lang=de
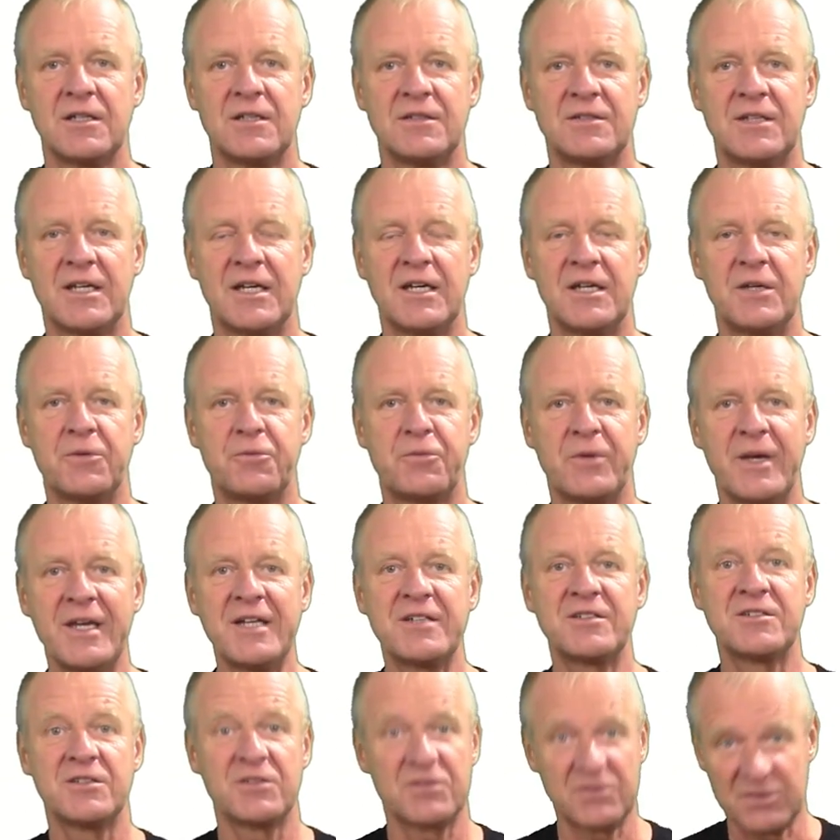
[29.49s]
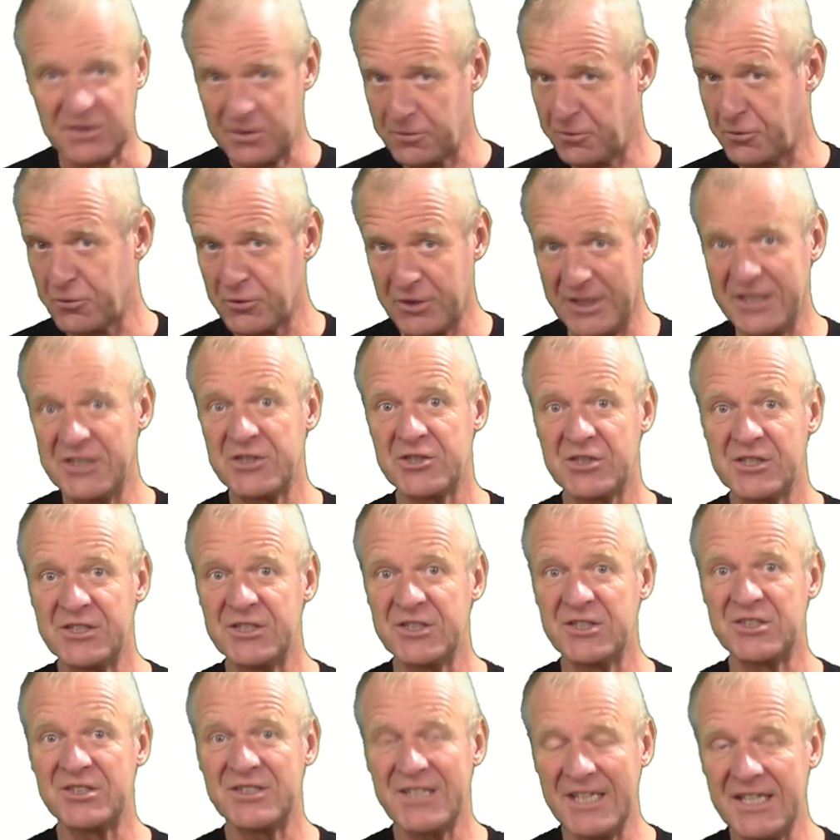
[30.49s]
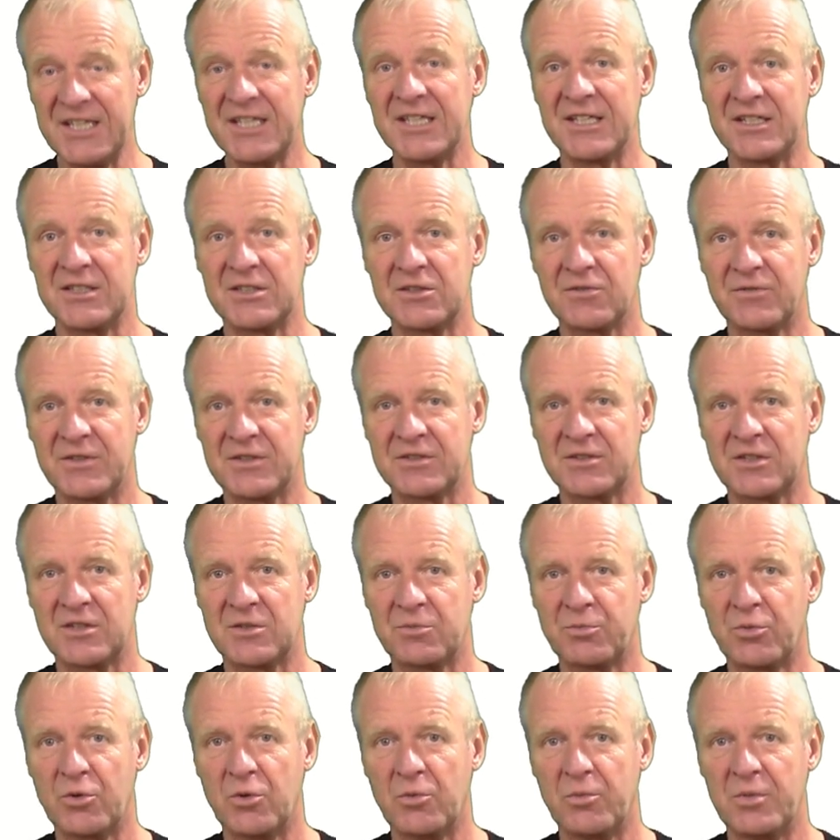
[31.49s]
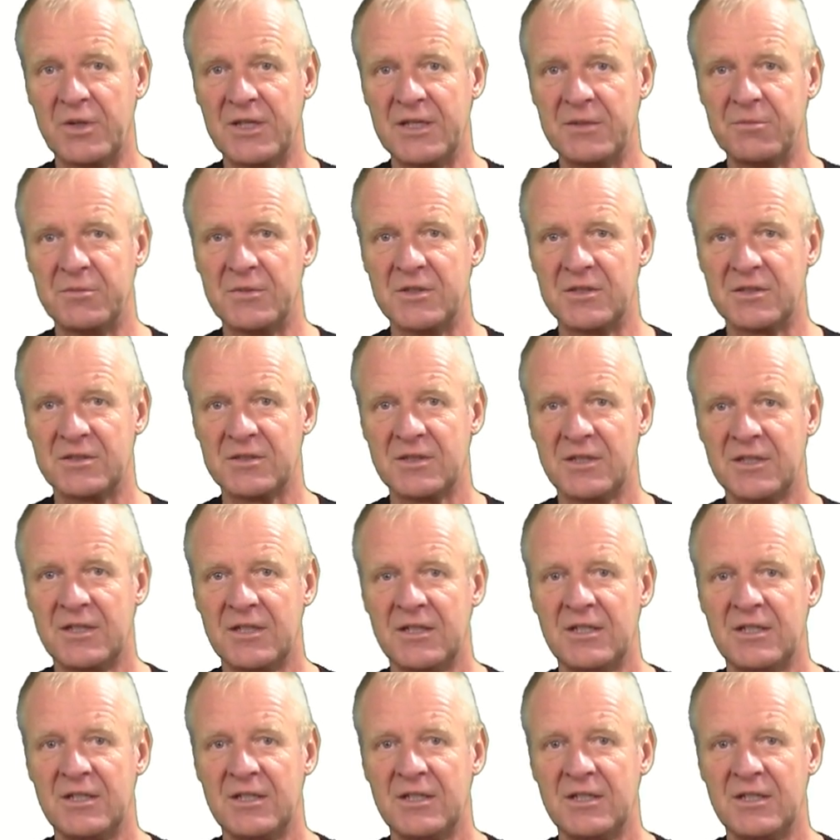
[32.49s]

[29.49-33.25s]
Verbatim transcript: der Effekt des Differential Stickings, was das Problem ist.